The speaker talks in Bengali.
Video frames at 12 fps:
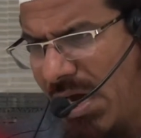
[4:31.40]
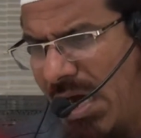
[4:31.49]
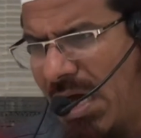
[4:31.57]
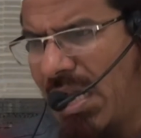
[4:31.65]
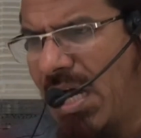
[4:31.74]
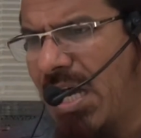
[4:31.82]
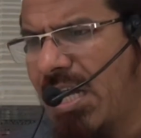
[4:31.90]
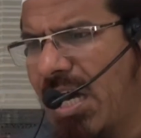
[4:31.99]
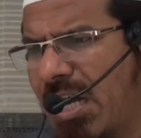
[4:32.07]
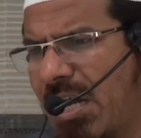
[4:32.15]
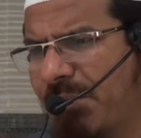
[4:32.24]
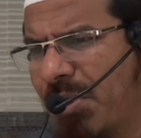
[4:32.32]
হালাল
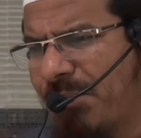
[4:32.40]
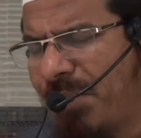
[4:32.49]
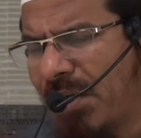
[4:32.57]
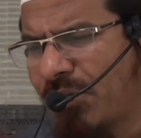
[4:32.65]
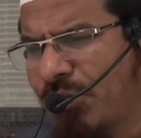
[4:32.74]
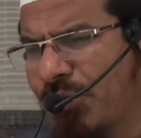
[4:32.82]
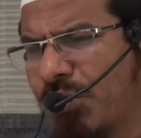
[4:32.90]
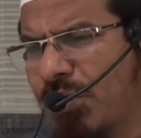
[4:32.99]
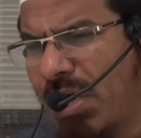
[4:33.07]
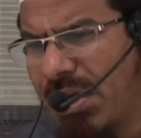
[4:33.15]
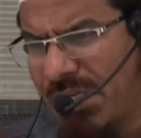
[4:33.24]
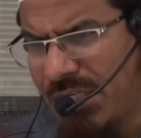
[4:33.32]
হারামের
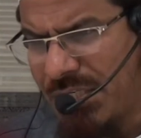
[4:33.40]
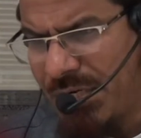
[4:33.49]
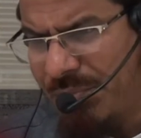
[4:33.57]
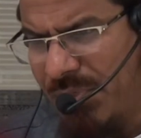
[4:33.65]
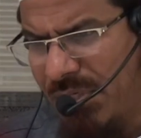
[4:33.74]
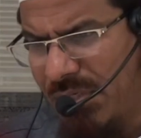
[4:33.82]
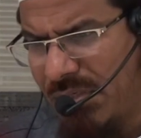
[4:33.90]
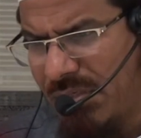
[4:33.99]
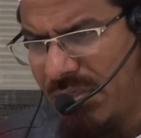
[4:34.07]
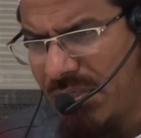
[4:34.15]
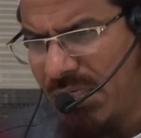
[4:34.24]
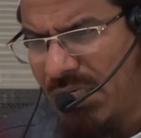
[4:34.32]
পার্থক্যকারী হিসাবে
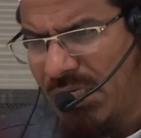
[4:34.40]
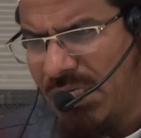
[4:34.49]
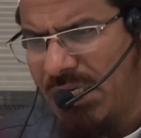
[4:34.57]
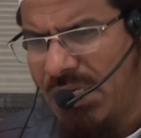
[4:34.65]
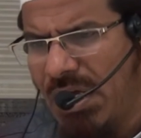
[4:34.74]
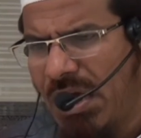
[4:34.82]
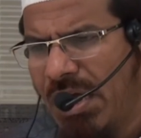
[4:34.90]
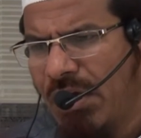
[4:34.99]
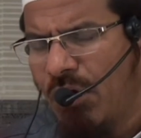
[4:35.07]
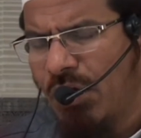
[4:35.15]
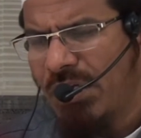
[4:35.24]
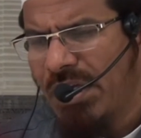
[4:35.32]
ন্যায়
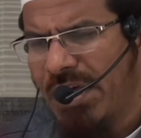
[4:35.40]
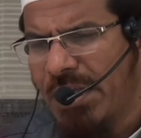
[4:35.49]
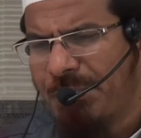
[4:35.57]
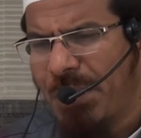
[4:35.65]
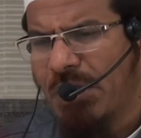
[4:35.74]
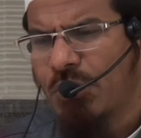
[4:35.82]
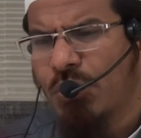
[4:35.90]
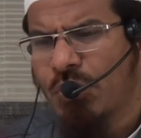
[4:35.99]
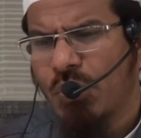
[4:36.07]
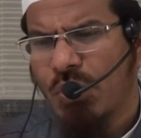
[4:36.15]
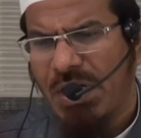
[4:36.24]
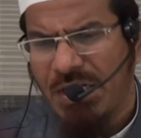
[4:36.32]
অন্যায়ের
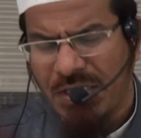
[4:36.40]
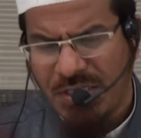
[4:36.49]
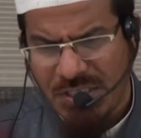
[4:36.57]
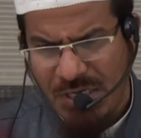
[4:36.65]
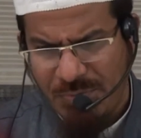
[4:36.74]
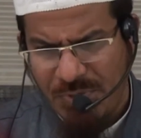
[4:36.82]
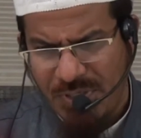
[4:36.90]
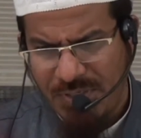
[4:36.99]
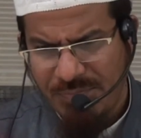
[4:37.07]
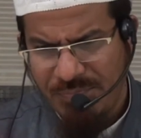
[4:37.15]
পার্থক্যকারী হিসাবে